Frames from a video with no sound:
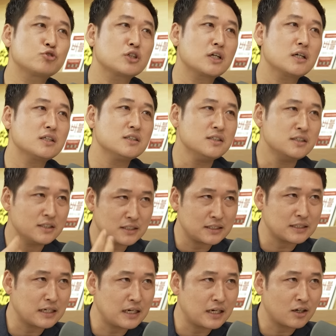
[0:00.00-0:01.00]
투자
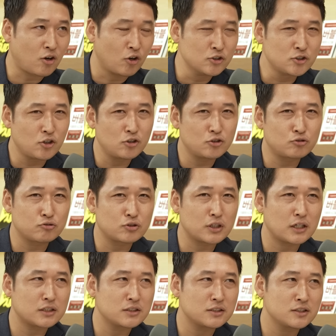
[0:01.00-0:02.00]
의지가 건설
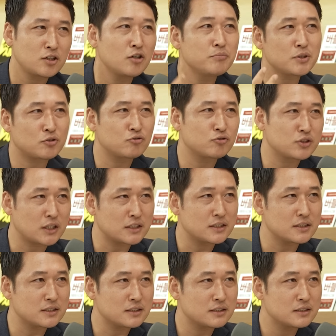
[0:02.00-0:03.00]
투자든 설비
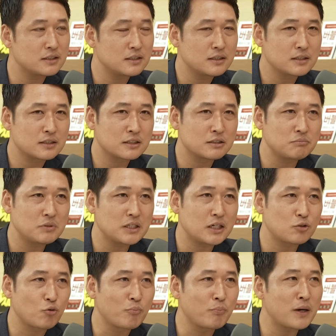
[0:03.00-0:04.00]
투자든
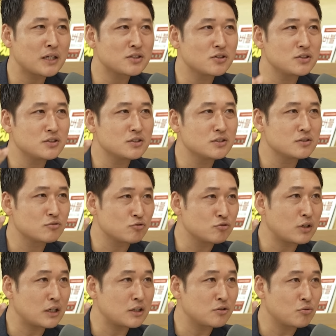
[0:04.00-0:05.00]
금리가 높아져 있는
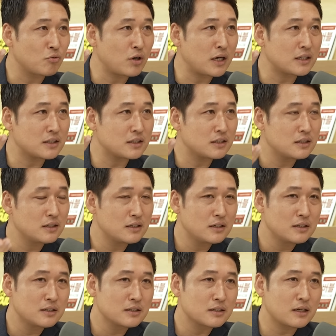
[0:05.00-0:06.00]
구간 동안
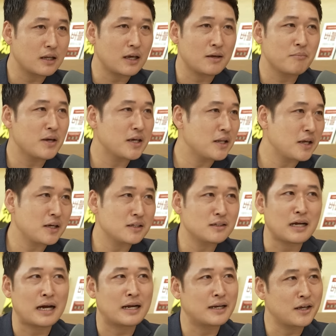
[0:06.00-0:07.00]
음.
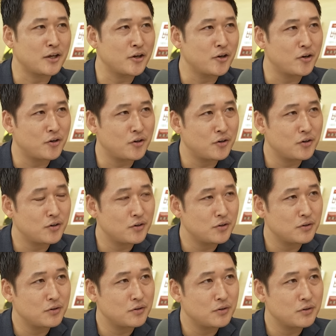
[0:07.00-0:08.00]
M&A를 안 해요.
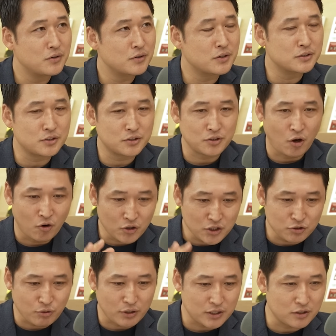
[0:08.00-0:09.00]
네. 그래서
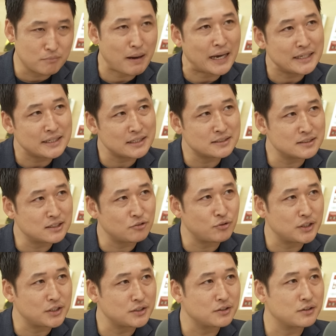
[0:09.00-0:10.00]
0이 되는 거, 마이너스가
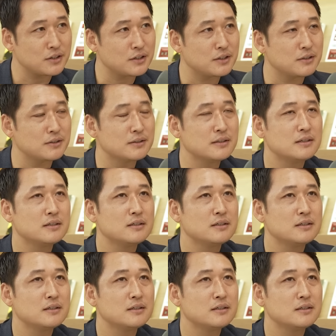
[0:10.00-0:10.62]
되는 거예요.